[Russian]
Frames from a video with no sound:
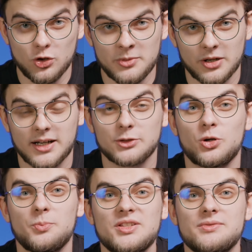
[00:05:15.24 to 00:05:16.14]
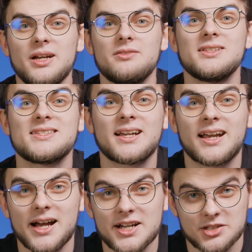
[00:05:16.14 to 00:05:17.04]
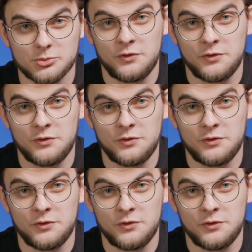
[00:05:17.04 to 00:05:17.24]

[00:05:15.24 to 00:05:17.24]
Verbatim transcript: номер, который присваивается каждому